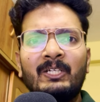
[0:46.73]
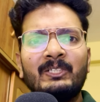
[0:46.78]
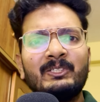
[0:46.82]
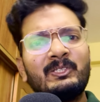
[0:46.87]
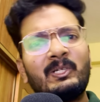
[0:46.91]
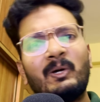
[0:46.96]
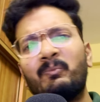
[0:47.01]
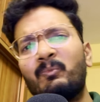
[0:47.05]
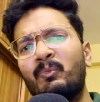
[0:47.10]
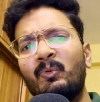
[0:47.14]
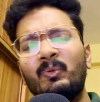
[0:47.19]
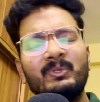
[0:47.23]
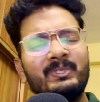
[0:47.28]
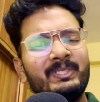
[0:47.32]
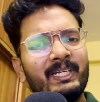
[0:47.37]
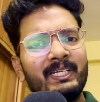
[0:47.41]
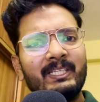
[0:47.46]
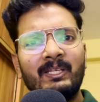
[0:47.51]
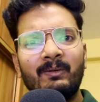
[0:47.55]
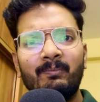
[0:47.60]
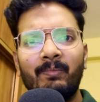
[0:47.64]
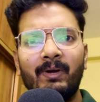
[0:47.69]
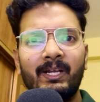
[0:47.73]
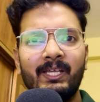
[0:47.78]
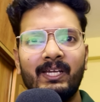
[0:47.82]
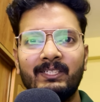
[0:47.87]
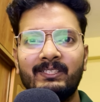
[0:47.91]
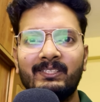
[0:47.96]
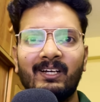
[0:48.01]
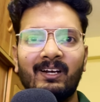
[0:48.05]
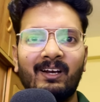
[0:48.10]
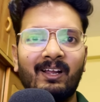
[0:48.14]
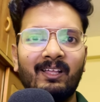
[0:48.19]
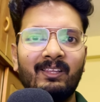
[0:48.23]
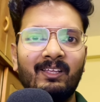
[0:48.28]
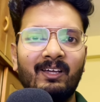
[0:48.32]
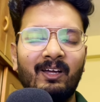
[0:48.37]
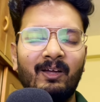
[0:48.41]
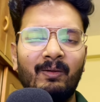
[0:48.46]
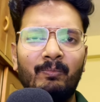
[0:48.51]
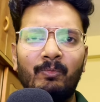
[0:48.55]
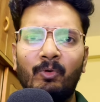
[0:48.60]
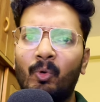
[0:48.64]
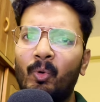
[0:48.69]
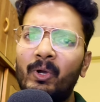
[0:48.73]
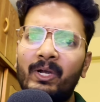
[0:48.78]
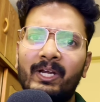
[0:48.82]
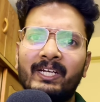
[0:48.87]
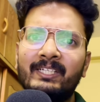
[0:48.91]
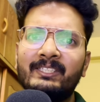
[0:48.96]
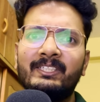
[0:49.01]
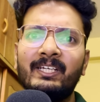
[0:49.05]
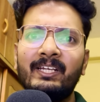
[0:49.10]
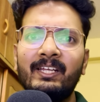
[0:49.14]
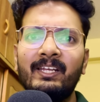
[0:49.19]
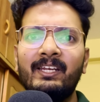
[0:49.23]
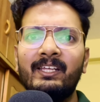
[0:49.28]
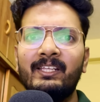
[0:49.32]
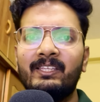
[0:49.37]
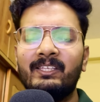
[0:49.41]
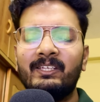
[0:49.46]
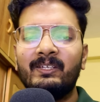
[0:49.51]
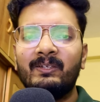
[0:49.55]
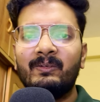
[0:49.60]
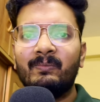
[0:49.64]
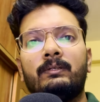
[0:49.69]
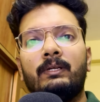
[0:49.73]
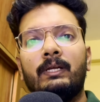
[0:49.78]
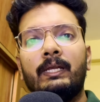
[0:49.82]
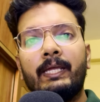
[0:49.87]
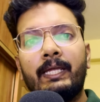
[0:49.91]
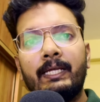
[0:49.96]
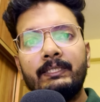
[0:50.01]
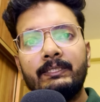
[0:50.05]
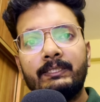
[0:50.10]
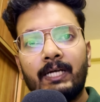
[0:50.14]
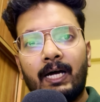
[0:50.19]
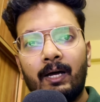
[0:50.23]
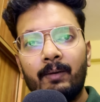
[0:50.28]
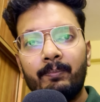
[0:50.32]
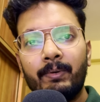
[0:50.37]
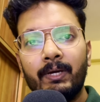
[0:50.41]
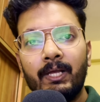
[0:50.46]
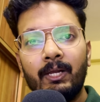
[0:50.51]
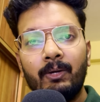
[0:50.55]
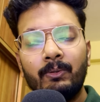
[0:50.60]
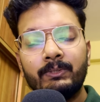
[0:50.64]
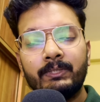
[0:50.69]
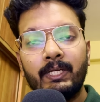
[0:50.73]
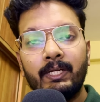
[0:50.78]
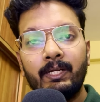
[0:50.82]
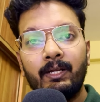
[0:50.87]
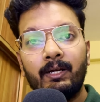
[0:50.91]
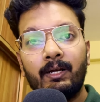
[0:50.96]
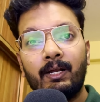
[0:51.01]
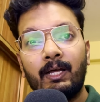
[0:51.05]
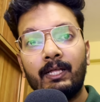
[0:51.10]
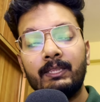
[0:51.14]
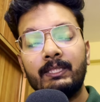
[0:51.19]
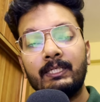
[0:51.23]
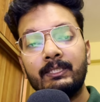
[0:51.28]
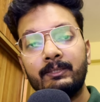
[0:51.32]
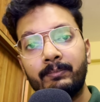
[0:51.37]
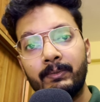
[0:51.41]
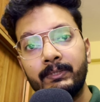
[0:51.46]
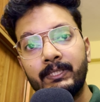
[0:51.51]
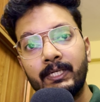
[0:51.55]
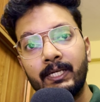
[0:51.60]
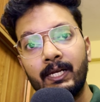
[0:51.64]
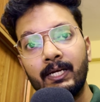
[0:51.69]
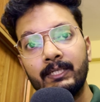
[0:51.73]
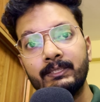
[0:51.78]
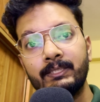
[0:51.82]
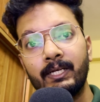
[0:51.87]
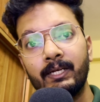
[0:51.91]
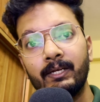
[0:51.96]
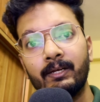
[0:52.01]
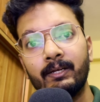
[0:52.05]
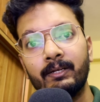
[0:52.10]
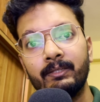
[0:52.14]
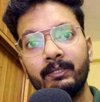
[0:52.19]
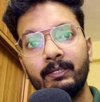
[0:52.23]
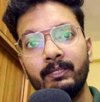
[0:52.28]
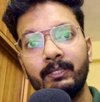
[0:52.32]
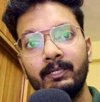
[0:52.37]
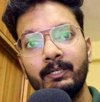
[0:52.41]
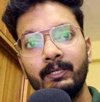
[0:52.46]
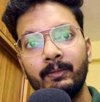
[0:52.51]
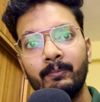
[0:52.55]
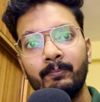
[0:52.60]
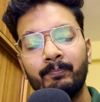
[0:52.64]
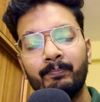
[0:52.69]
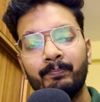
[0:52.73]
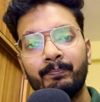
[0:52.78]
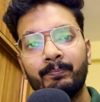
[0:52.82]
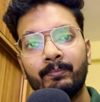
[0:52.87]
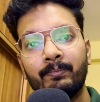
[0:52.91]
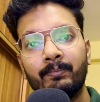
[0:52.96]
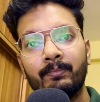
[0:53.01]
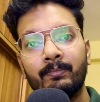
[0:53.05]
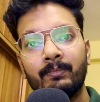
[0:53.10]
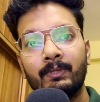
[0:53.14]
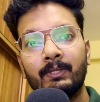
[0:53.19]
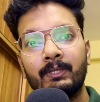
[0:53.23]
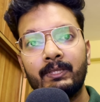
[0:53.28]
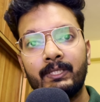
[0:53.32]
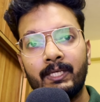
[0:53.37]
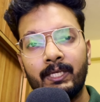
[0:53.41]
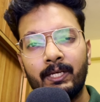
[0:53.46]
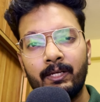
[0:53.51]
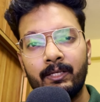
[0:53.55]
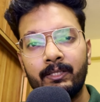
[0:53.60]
सब कुछ एकदम बढ़िया चल रहा था कोई टेंशन ही नहीं थी लेकिन जहाँ पहले उसकी नींद रात दस बजे ही लग जाया करती थी धीरे